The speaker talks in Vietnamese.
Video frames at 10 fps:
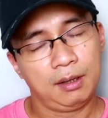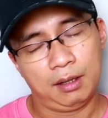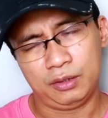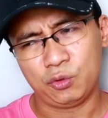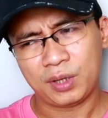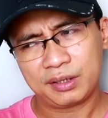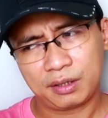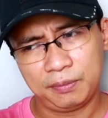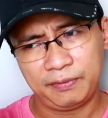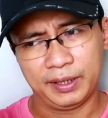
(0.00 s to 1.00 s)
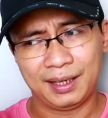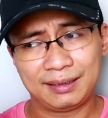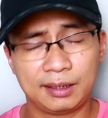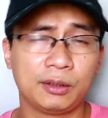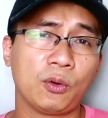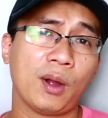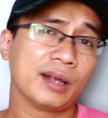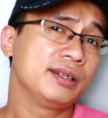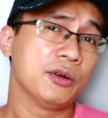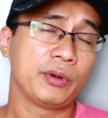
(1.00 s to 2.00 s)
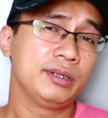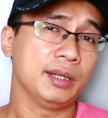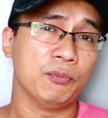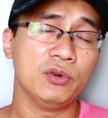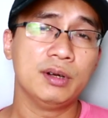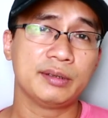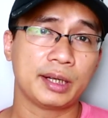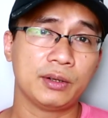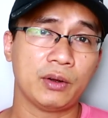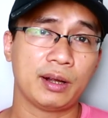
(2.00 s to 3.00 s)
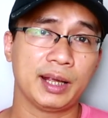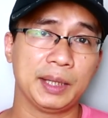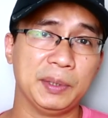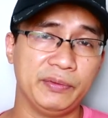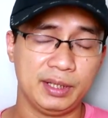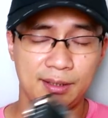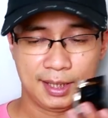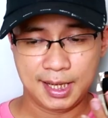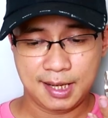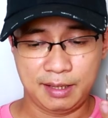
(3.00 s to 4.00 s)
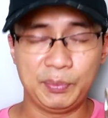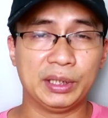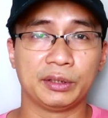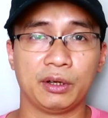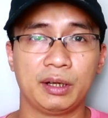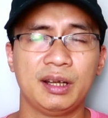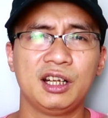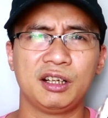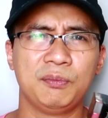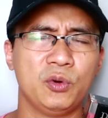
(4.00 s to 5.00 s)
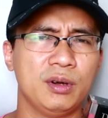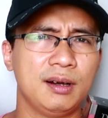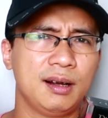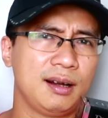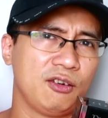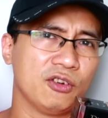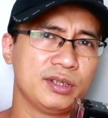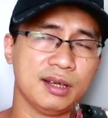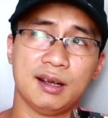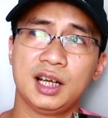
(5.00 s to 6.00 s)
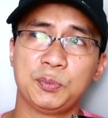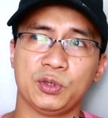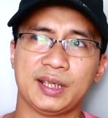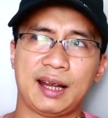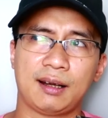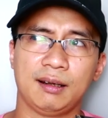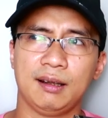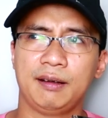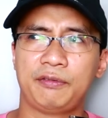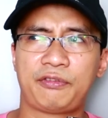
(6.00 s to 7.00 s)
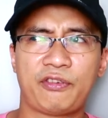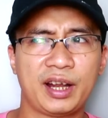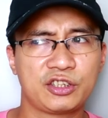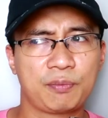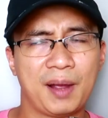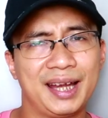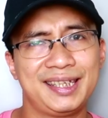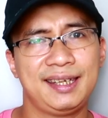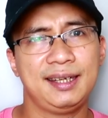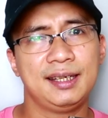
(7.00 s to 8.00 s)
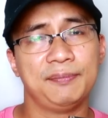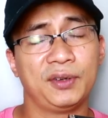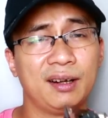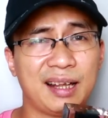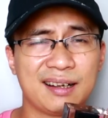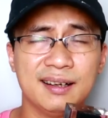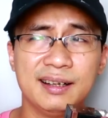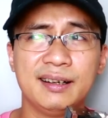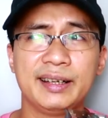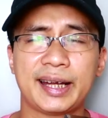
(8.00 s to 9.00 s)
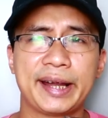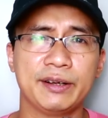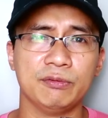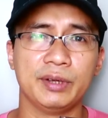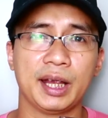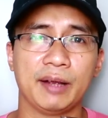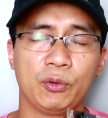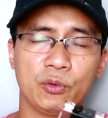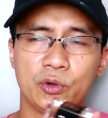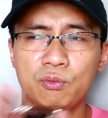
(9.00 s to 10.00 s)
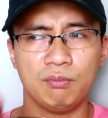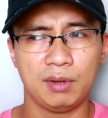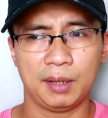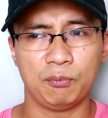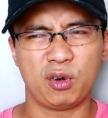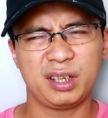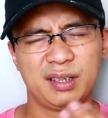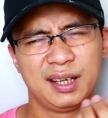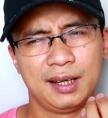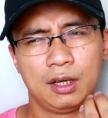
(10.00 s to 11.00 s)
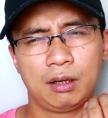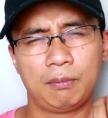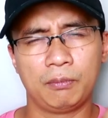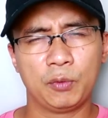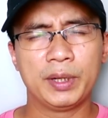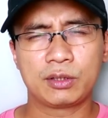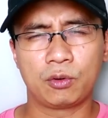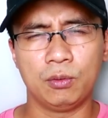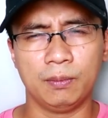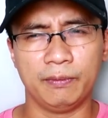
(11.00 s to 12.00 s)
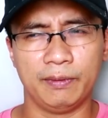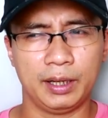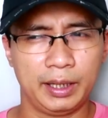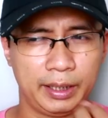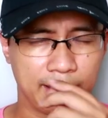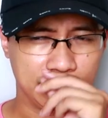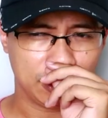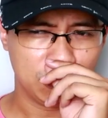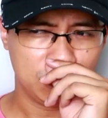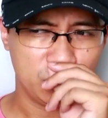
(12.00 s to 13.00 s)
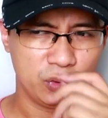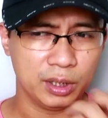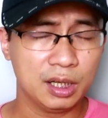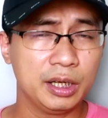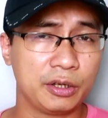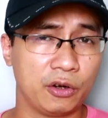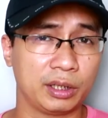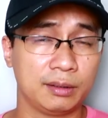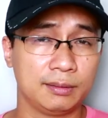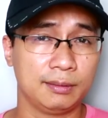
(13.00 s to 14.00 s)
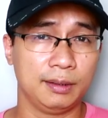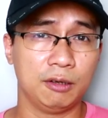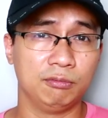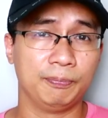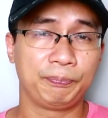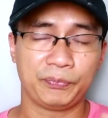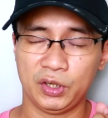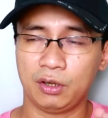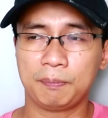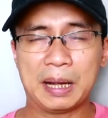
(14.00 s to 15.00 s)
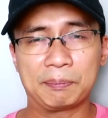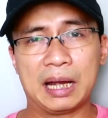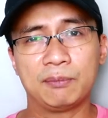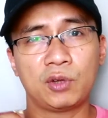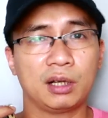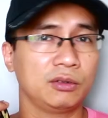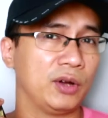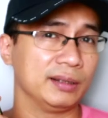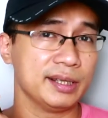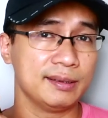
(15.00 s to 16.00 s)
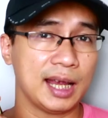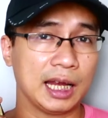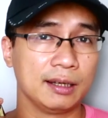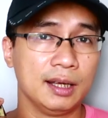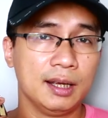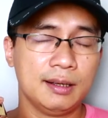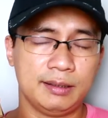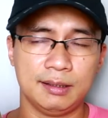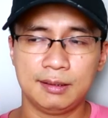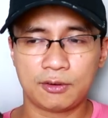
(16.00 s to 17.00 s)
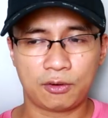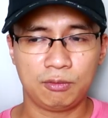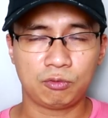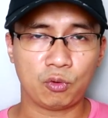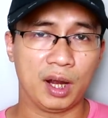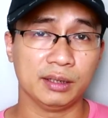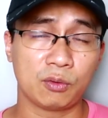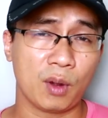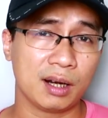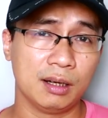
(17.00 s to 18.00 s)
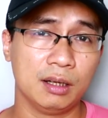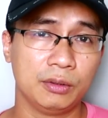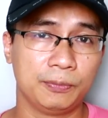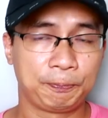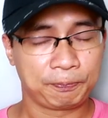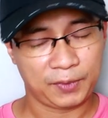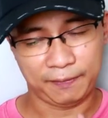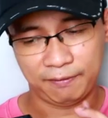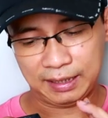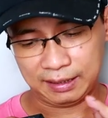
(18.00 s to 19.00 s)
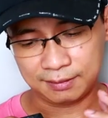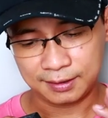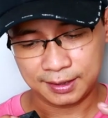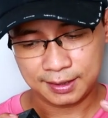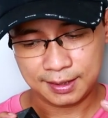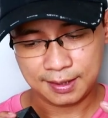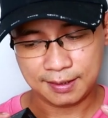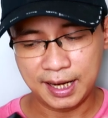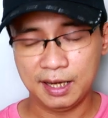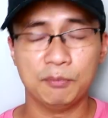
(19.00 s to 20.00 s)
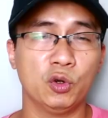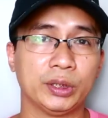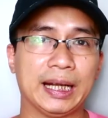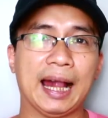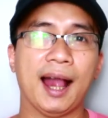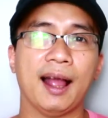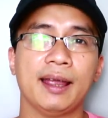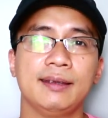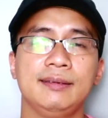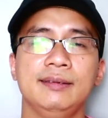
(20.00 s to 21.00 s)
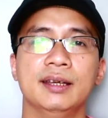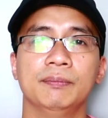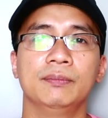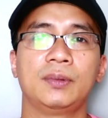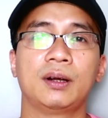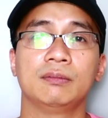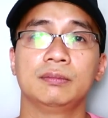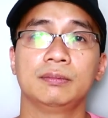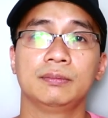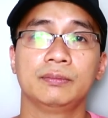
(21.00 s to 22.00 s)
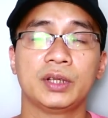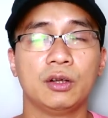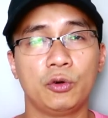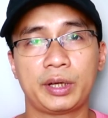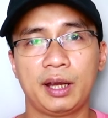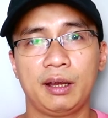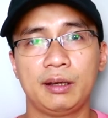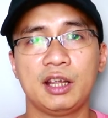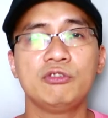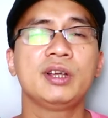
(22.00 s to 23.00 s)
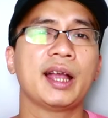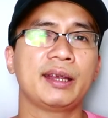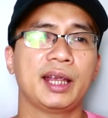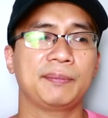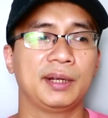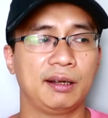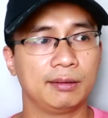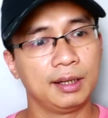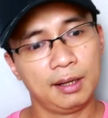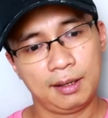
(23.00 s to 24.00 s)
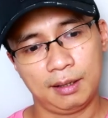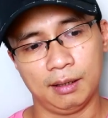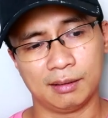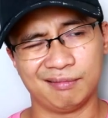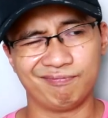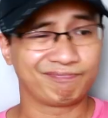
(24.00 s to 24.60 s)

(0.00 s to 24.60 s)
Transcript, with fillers: à, chúng ta sẽ không phải lăn tăn quá nhiều khi xịt mùi hương chai nước hoa này bởi vì như mình đã nói đây là cái mùi hương nó chỉ hơi một dạng ờ, fresh spicy một dạng hơi hơi cay nồng nhẹ cuối cùng là một cái nó mix cùng với cái tông mùi hơi ngọt nồng đó bám bám thoang thoảng trên da chứ nó không tỏa ra quá là lâu và đây là một cái điểm cộng rất là ok nếu như các anh em nào uh,